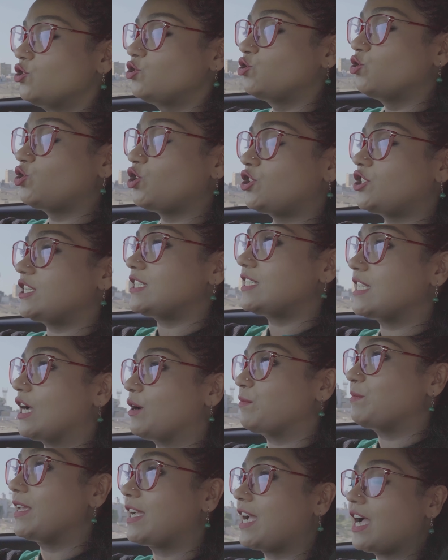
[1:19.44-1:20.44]
जो जो चीज़ें
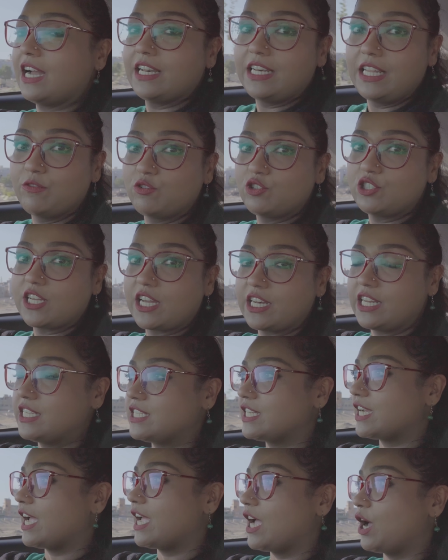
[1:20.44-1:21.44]
हमने खानी है वो सारी
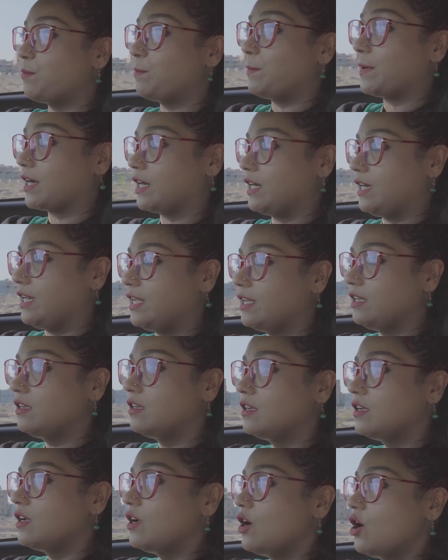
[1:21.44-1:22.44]
जगह हम पकड़ लें
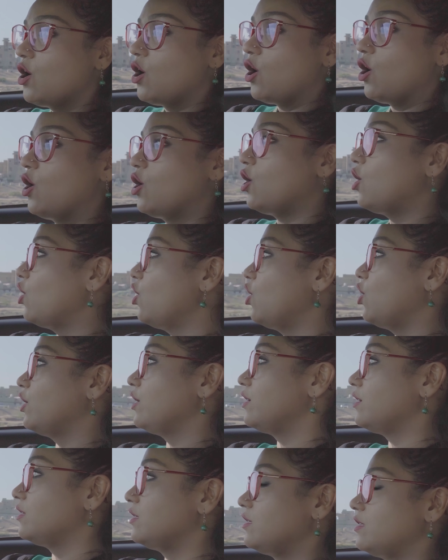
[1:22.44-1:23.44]

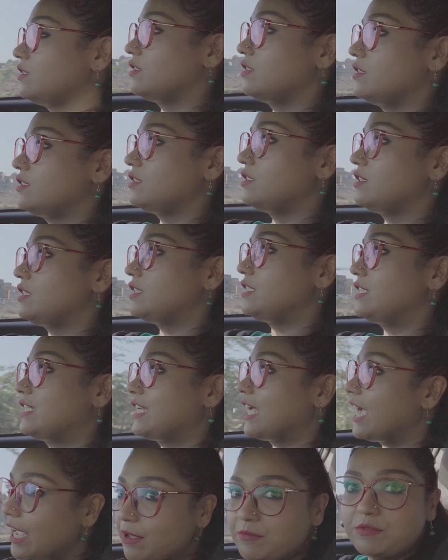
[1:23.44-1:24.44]
और
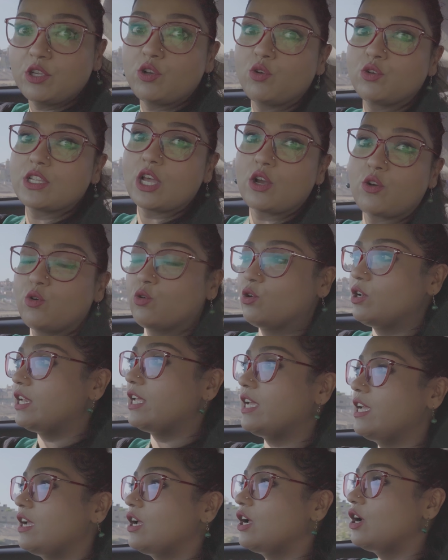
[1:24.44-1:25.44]
टाइम से रोज़ा खोल
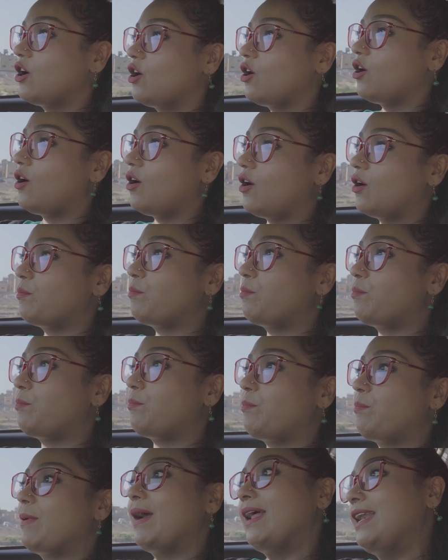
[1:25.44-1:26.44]
लें और
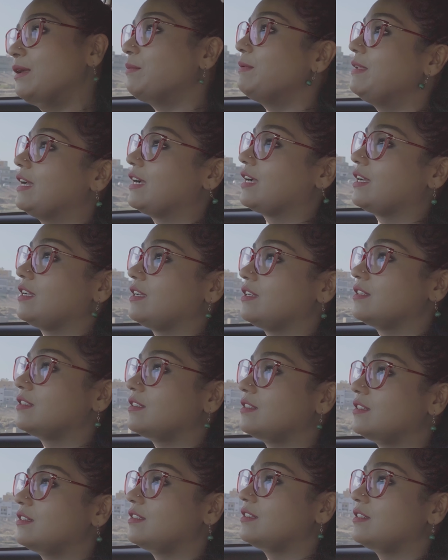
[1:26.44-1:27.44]
पैनिक भी ना करें
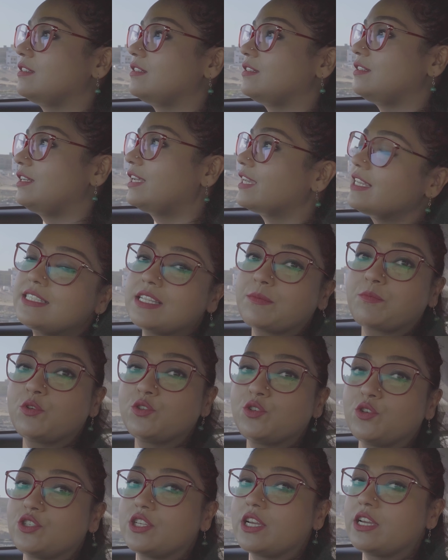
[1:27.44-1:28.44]
लेकिन सब
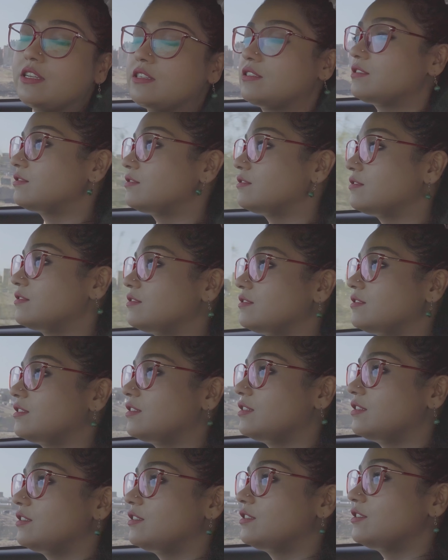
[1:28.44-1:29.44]
कुछ हो जाए
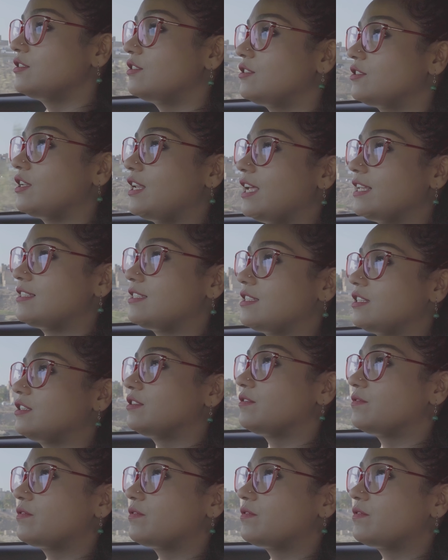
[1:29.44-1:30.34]
सो लेट्स सी